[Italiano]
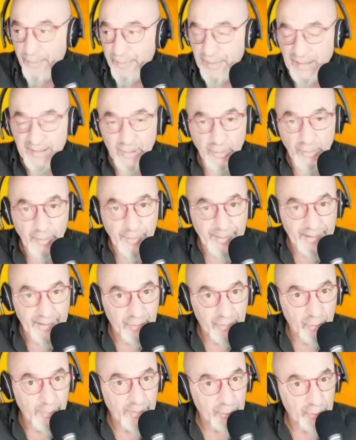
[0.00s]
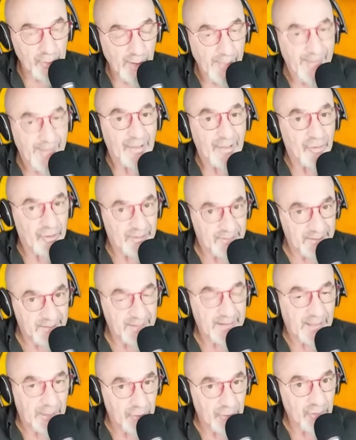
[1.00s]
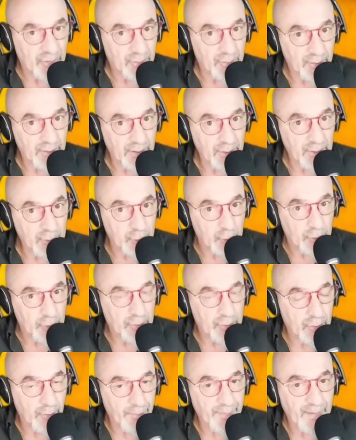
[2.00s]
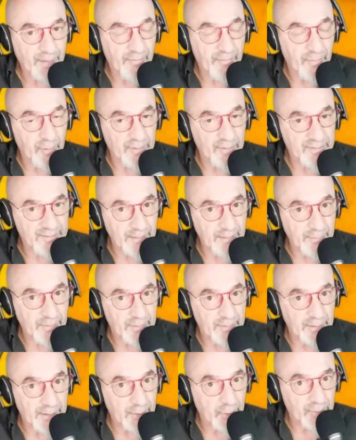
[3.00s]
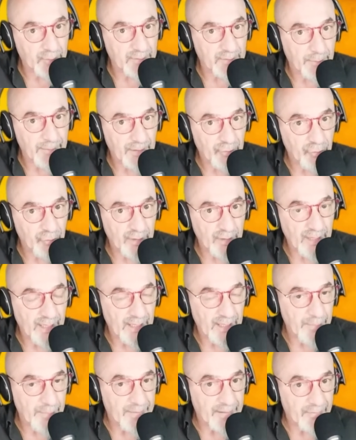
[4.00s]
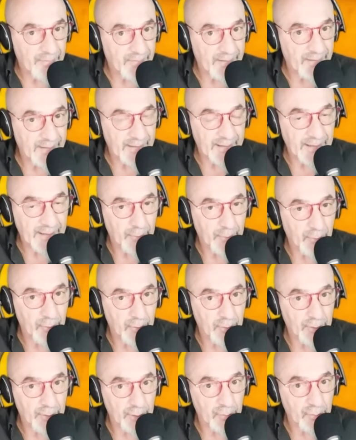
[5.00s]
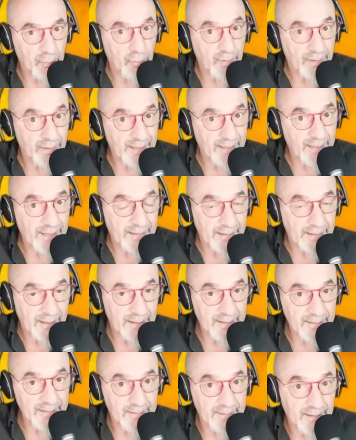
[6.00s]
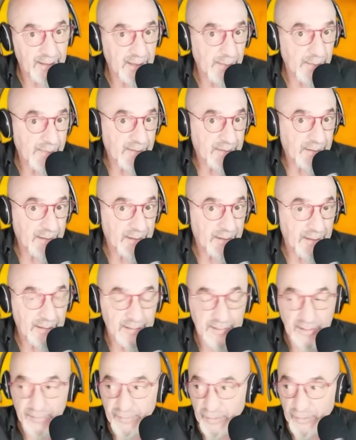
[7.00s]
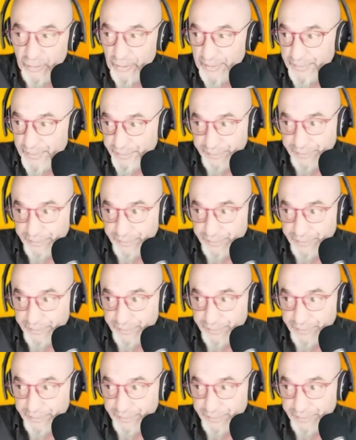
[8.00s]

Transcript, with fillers: Se io mi metto, metto le mie necessità al centro del tutto, farò sempre delle cose marginali, periferiche a quello che io vorrei realizzare, mentre in realtà invece